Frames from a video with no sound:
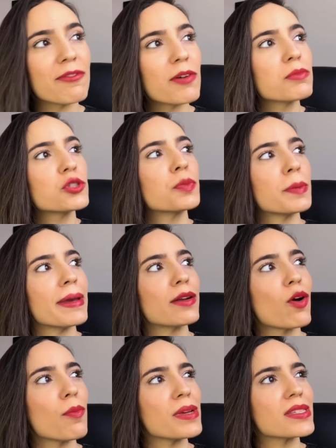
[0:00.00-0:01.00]
Vamos primeiro
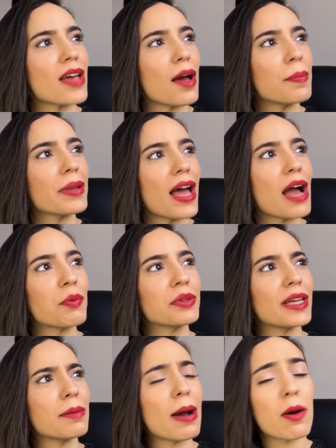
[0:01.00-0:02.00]
começar pela água
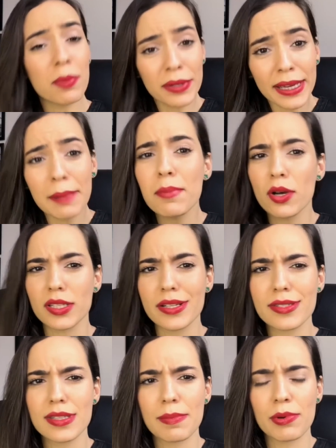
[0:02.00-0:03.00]
termal, porque é
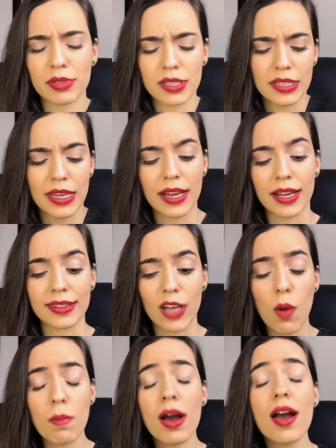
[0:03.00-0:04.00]
importante saber o que é
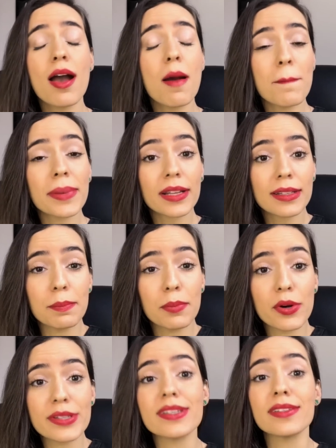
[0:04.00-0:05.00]
cada uma para
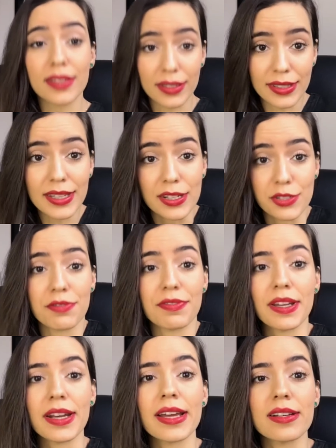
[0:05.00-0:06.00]
depois entender a
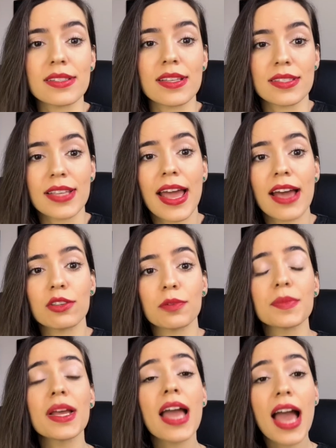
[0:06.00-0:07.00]
diferença, certo?
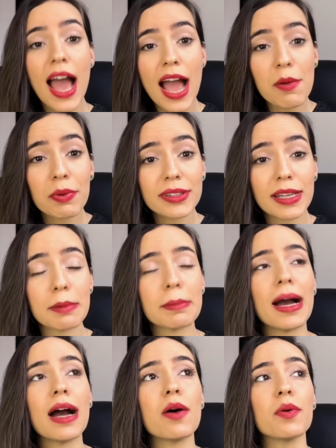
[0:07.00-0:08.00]
A água
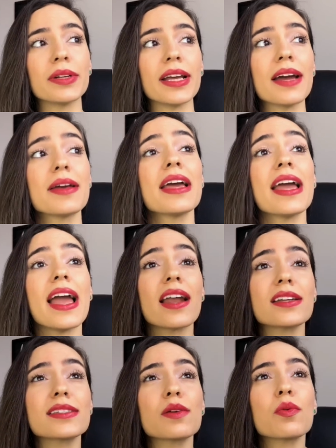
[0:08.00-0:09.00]
termal, né?
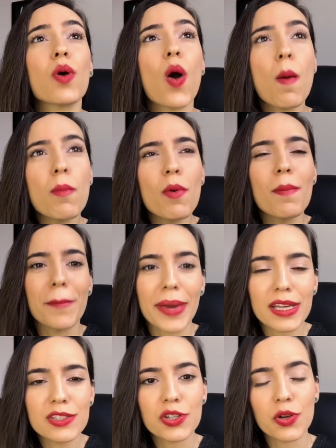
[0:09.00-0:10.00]
Elas são
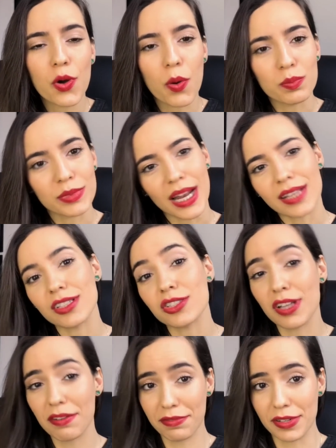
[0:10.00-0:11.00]
comumente encontradas
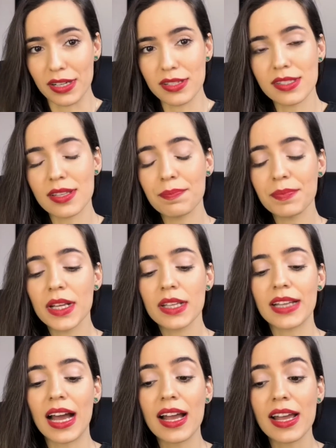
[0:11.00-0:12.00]
na França,
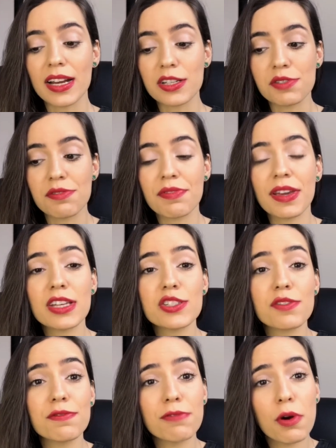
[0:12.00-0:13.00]
tá? Elas vêm
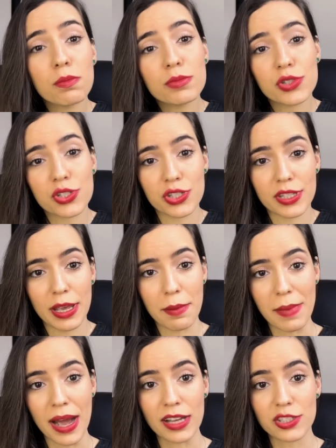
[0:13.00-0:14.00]
de fontes
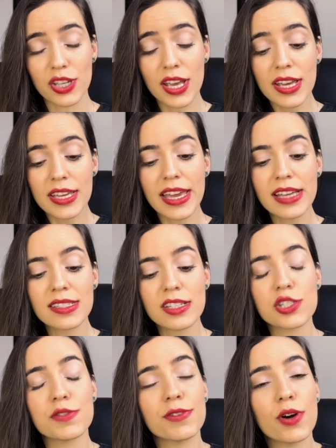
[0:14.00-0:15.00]
termais e
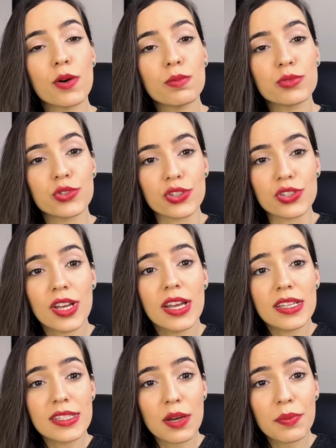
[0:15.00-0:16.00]
essas fontes
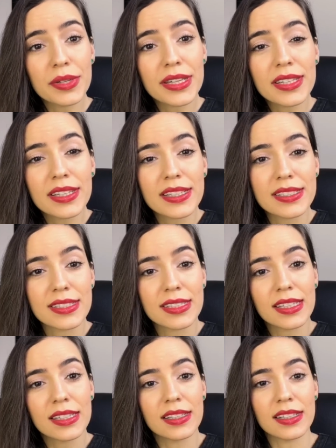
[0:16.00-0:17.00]
são
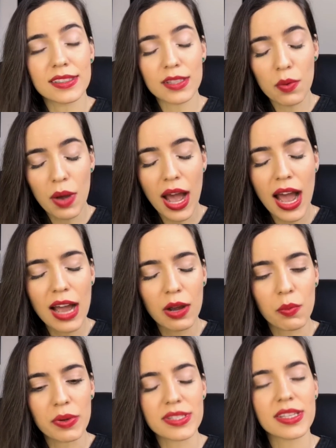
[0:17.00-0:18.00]
enriquecidas, são
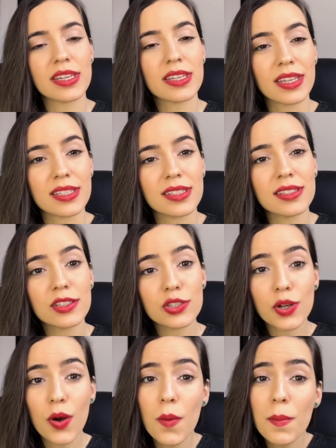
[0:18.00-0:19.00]
águas enriquecidas
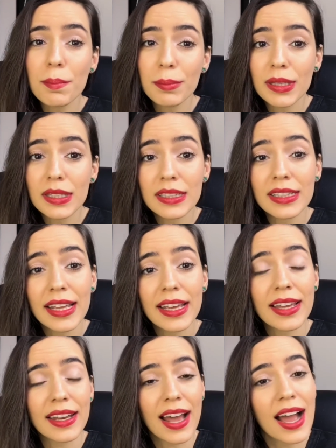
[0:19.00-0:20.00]
com
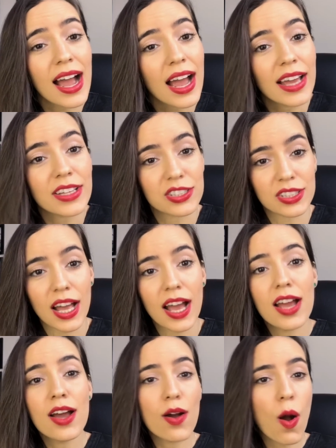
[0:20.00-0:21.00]
minerais, tá?